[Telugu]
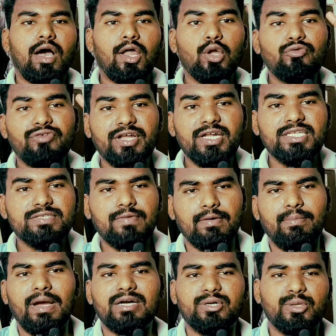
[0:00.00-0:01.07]
హలో ఫ్రెండ్స్
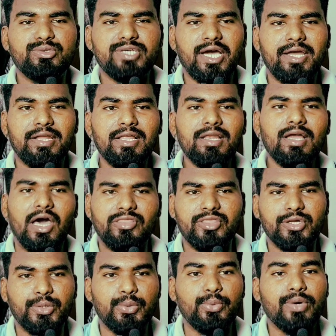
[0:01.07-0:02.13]
ఒక బ్యాక్ ఛానల్
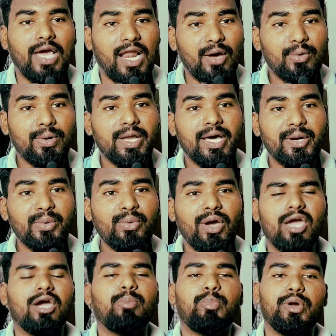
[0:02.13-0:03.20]
అందరూ ఎలా ఉన్నారు
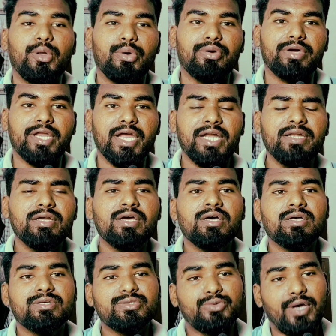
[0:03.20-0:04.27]
ఐ హోప్ యూ డూయింగ్ గ్రేట్
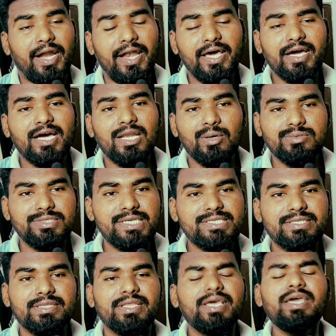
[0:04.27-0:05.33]
సో ఎండాకాలం
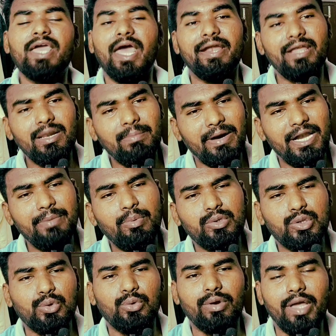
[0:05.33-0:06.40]
వచ్చేసింది ఎండలు
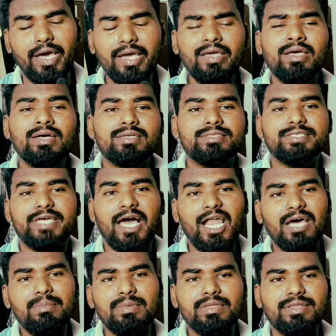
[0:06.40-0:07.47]
మండిపోతూ ఉన్నాయి
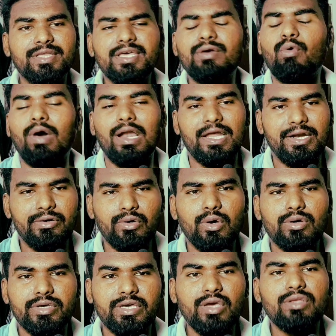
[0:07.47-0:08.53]
చాలామంది వాళ్ళ
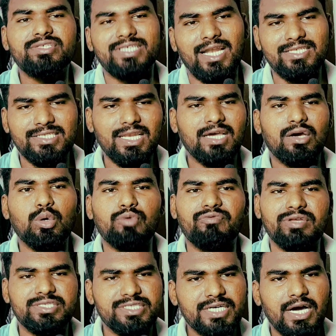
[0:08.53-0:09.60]
ఇంట్లోకి చల్లచల్లగా ఒక
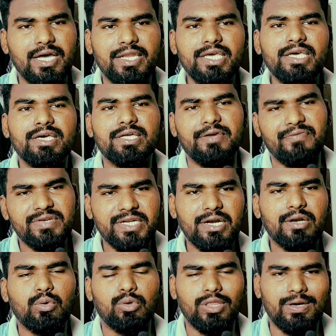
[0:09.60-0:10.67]
ఫ్రిడ్జ్ కానీ
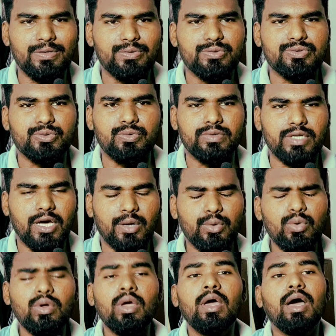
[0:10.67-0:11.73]
రిఫ్రిజిరేటర్ కొందామని చూస్తూ ఉంటారు